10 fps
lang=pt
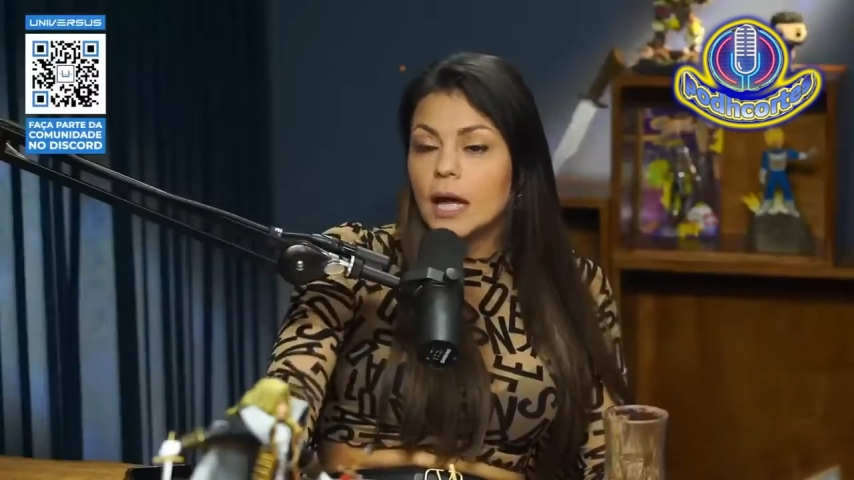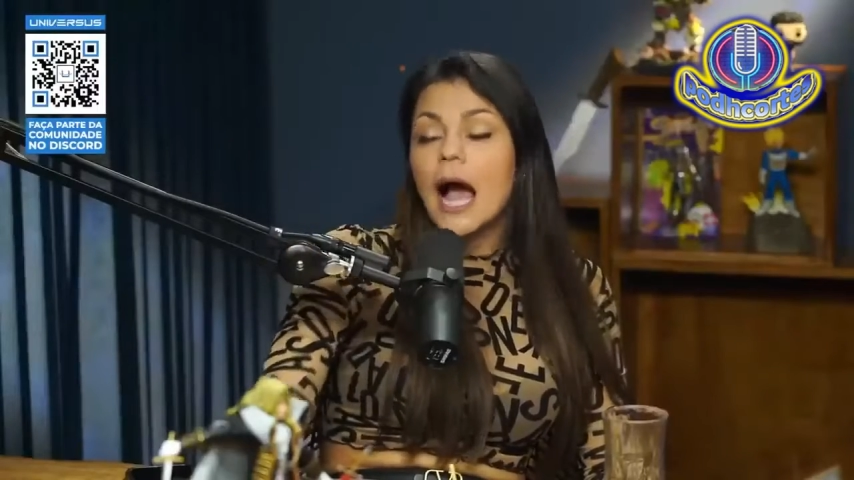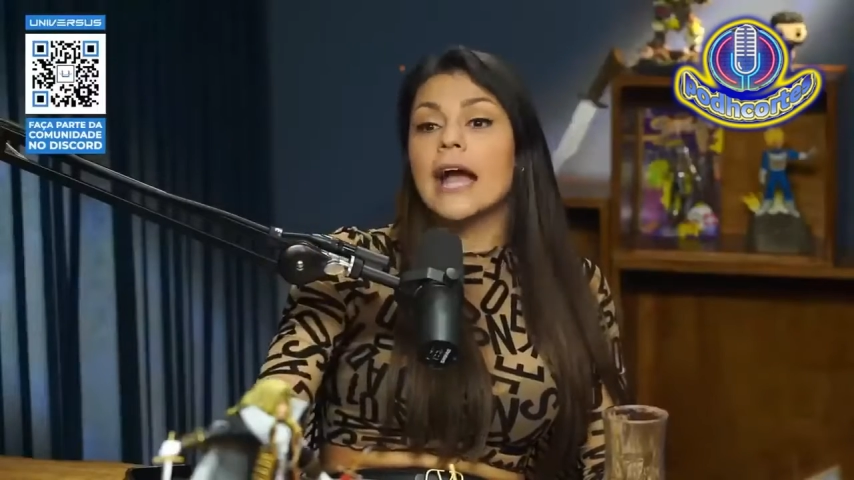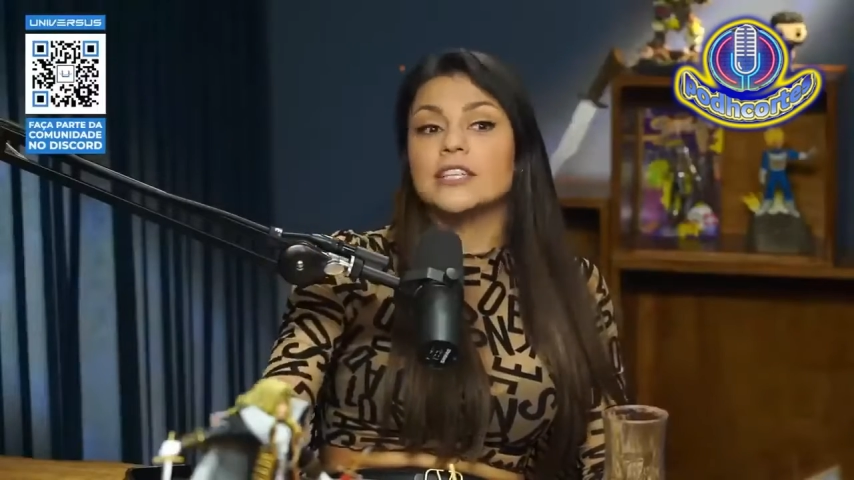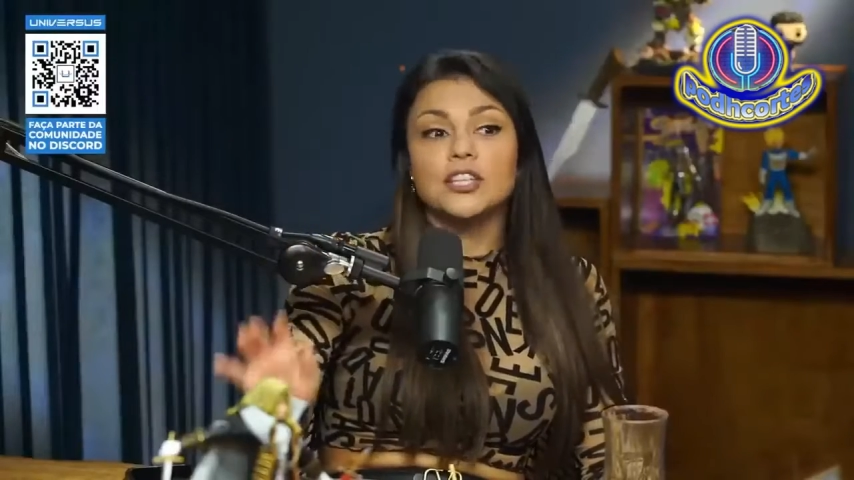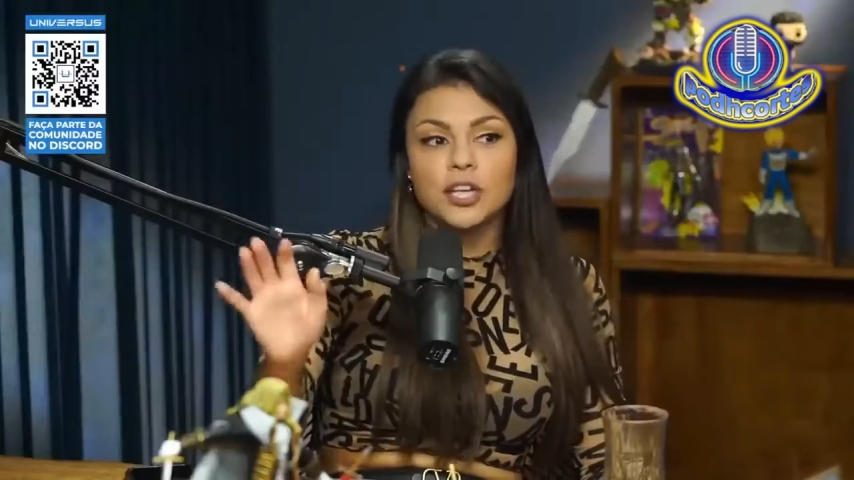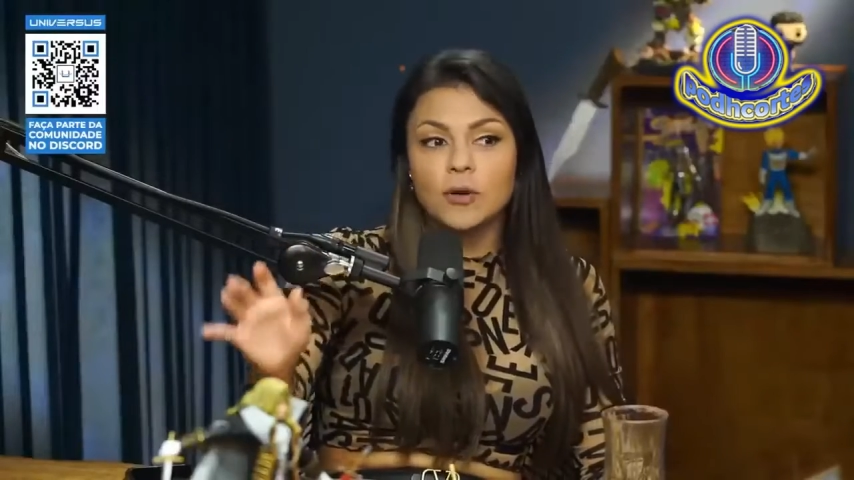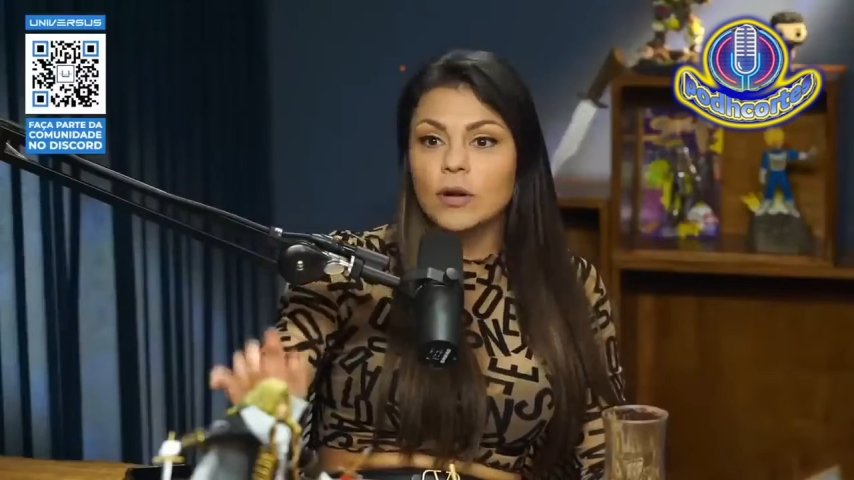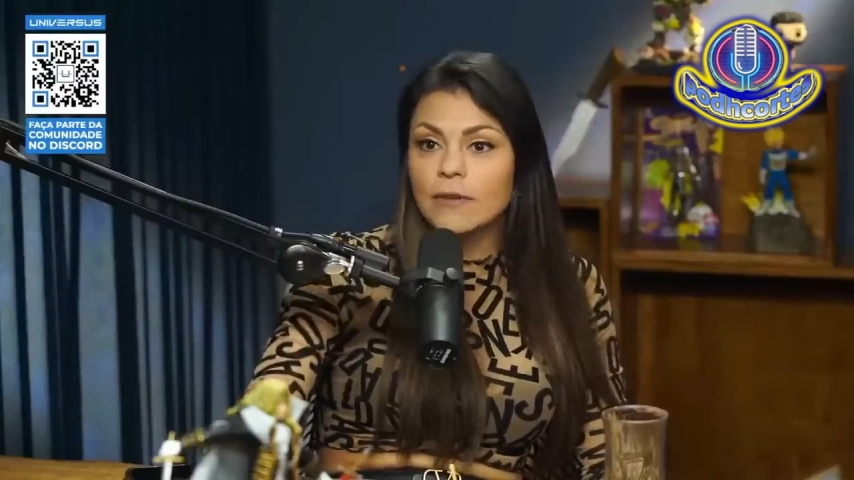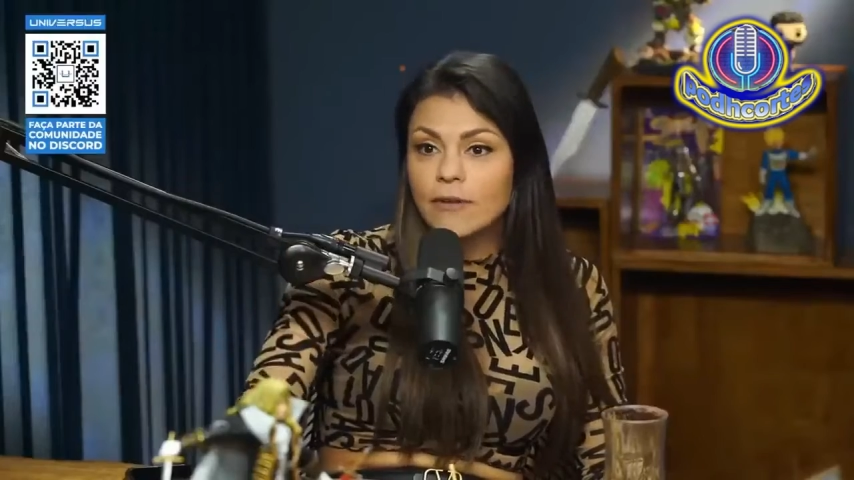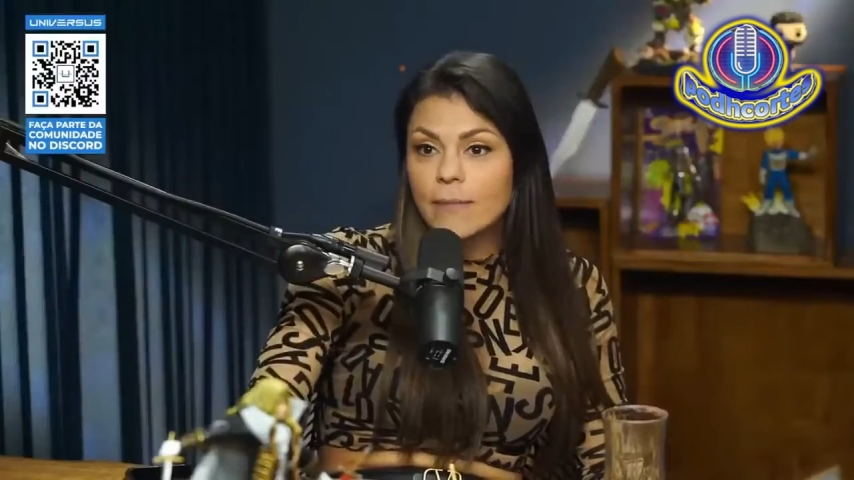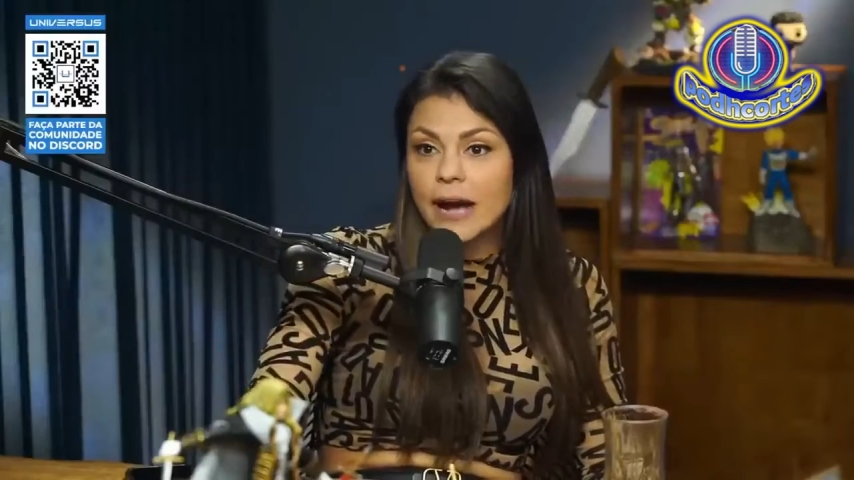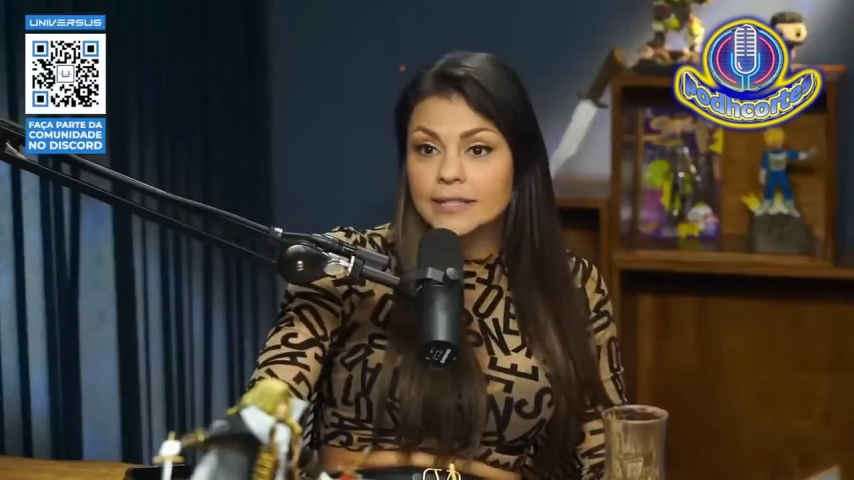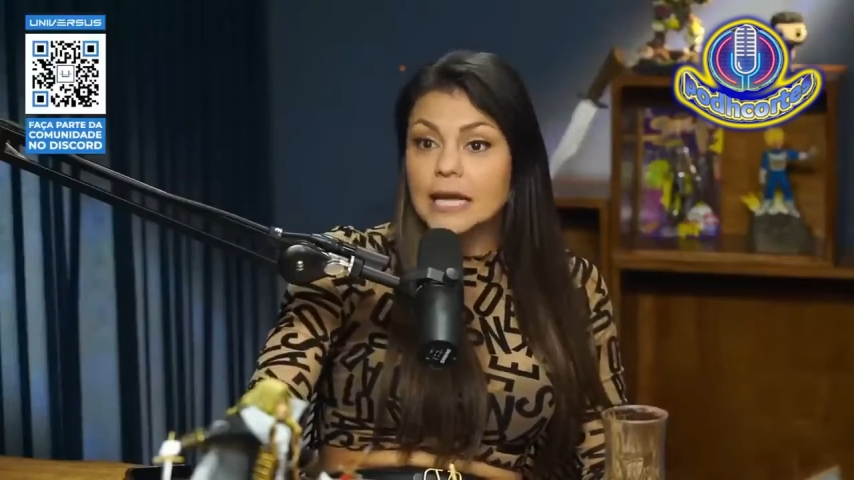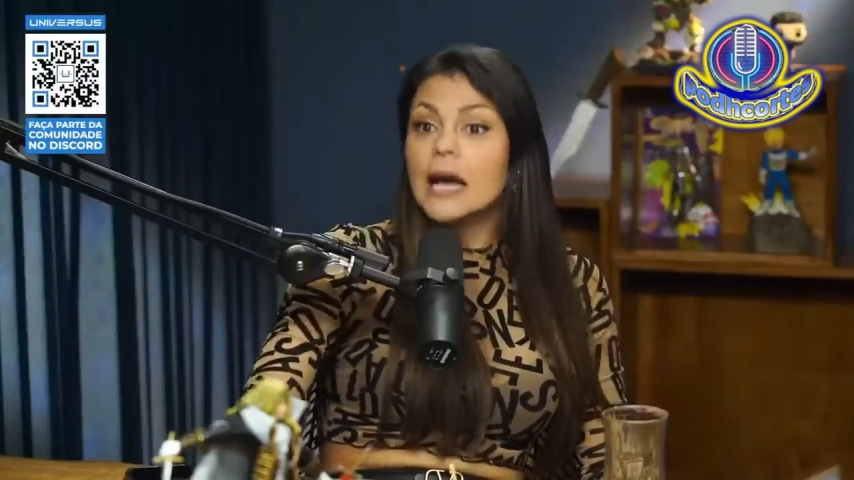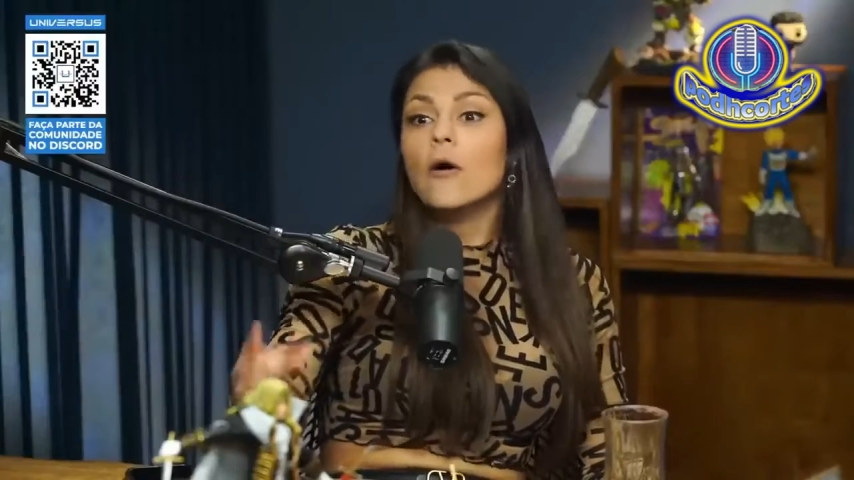Aí a gente chegou na farmácia,